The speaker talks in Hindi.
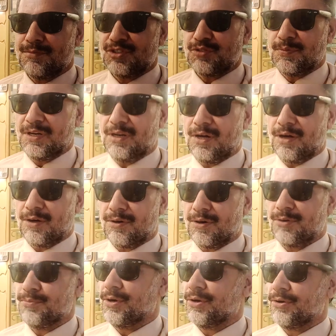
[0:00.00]

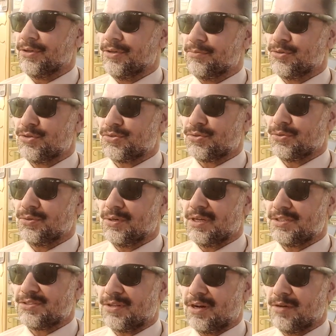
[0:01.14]
बिसमीम दोस्तों
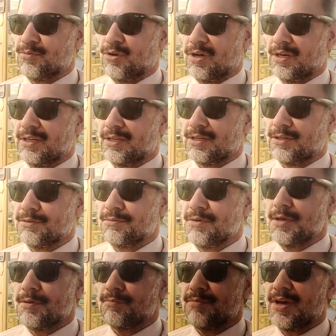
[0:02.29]
अस्सलाम वालेकुम
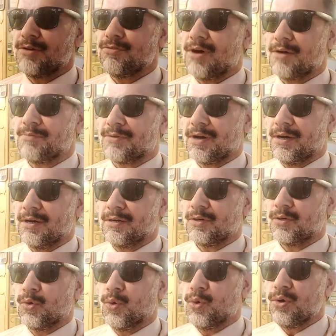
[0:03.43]
मैं हूं आपका
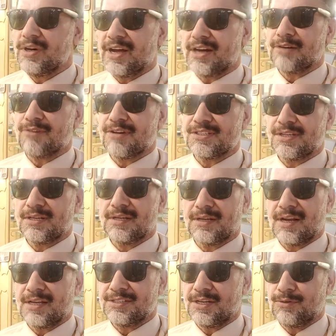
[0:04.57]
गोल्ड एडवाइज़र
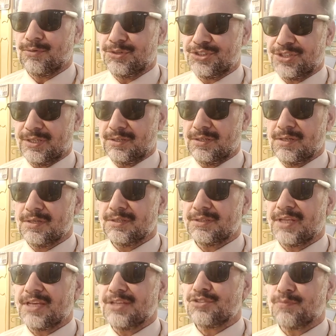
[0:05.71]
राजा गुलशन
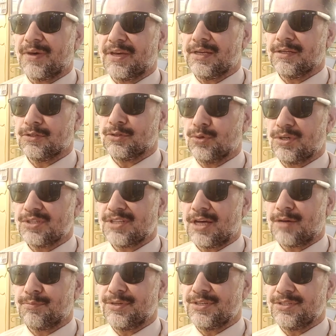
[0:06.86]
23 मई
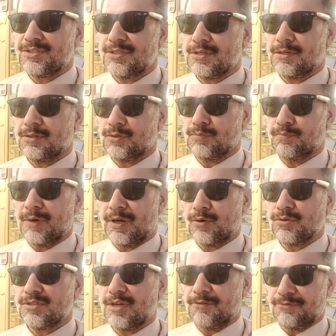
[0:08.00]
2020
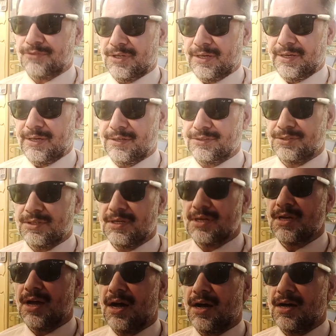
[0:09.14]
बरोज़ हफ्ता है आज
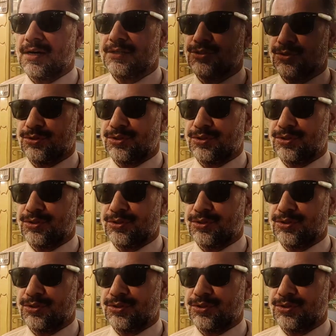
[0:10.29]
आज जो